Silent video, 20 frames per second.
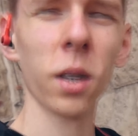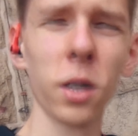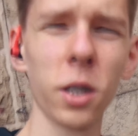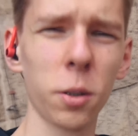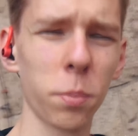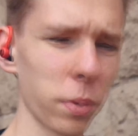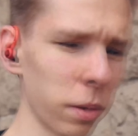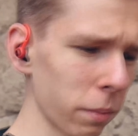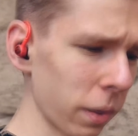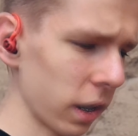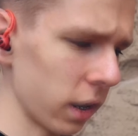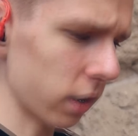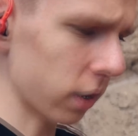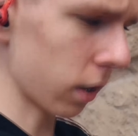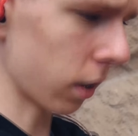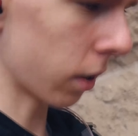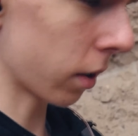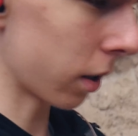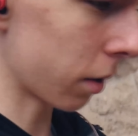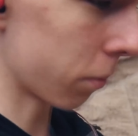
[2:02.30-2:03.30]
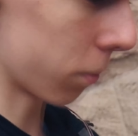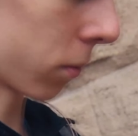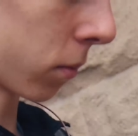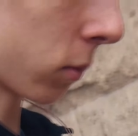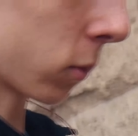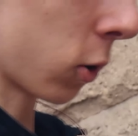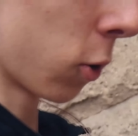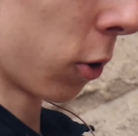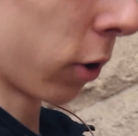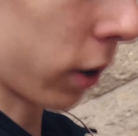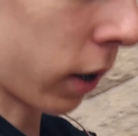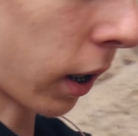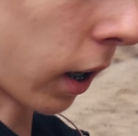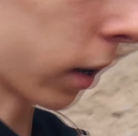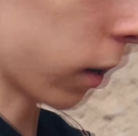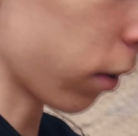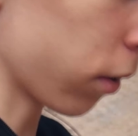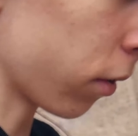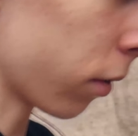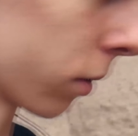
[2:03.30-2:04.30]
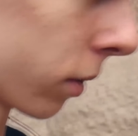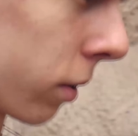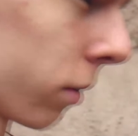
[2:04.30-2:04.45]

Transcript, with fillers: Ich bin bei diesem Durchgang